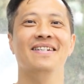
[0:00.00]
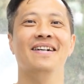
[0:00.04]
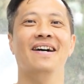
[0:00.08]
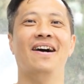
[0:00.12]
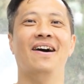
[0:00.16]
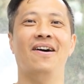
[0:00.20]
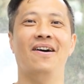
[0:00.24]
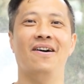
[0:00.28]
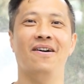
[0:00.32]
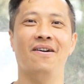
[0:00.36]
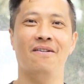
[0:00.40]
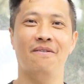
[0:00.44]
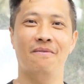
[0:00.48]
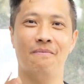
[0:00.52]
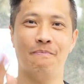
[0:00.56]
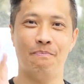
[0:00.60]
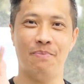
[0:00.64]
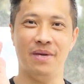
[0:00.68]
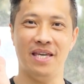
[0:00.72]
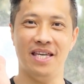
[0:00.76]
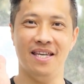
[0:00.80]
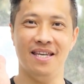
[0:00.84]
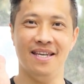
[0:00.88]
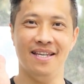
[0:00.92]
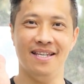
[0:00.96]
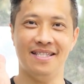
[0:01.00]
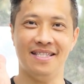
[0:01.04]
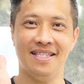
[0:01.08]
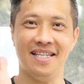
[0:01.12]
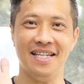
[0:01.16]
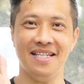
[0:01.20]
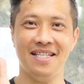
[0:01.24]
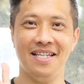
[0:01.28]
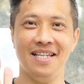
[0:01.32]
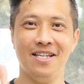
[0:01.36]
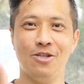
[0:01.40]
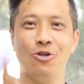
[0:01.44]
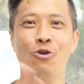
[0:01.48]
哈，比
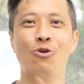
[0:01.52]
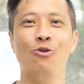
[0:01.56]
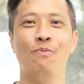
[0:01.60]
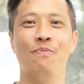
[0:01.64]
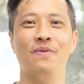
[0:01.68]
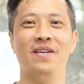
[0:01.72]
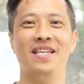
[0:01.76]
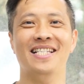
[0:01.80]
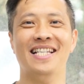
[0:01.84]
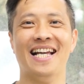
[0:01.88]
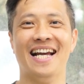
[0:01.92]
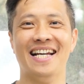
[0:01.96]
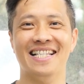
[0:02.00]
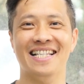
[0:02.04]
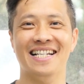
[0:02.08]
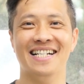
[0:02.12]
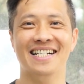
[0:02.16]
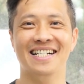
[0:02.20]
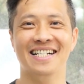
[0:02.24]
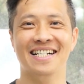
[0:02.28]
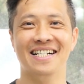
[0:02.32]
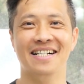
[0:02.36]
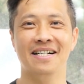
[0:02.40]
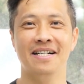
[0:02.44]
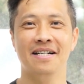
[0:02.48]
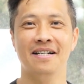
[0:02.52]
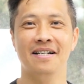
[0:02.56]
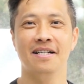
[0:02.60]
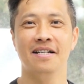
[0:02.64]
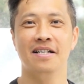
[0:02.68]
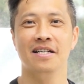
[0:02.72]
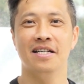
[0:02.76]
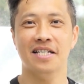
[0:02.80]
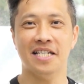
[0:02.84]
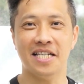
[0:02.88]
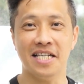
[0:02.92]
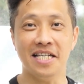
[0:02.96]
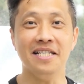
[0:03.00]
DD two 比赛的
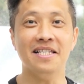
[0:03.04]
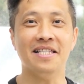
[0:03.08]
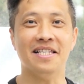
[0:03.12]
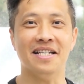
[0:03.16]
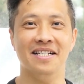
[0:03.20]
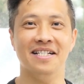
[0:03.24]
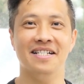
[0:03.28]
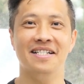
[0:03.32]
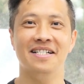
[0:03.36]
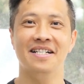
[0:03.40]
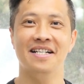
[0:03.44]
心得，